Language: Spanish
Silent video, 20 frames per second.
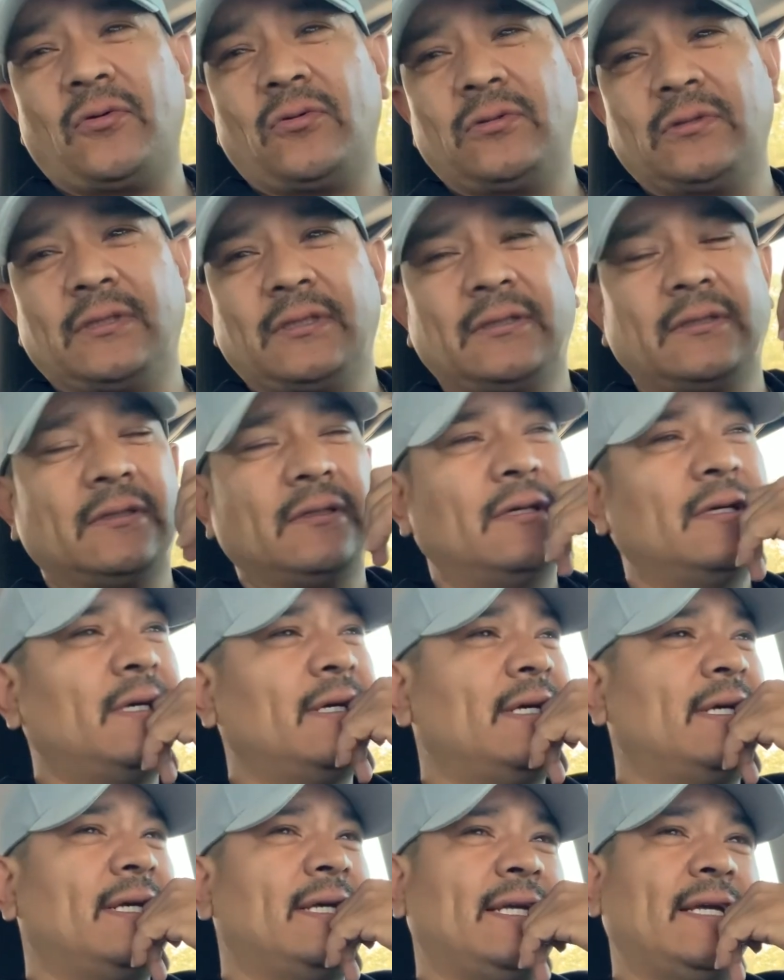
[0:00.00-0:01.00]
cosas
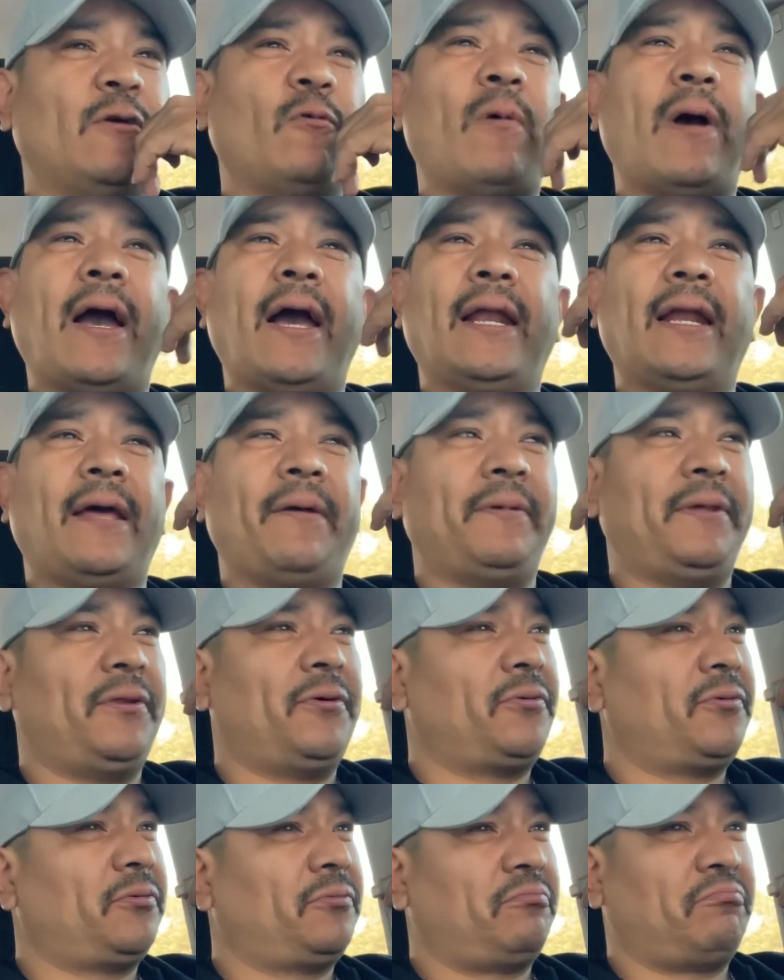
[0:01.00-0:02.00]
Igual ha
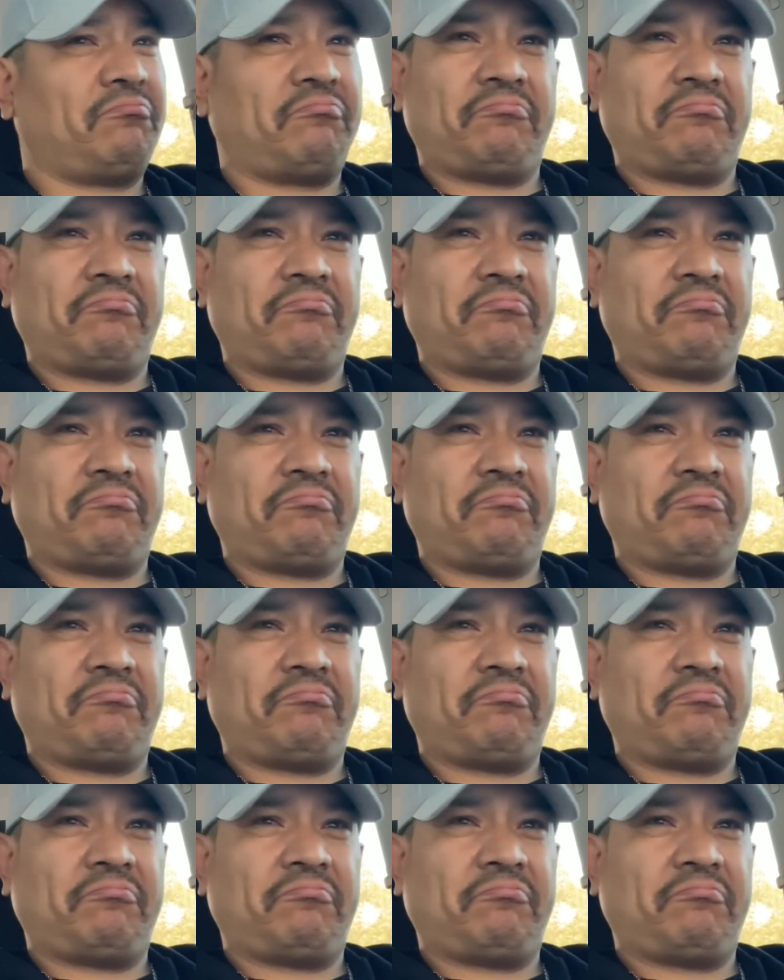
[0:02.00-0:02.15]
habido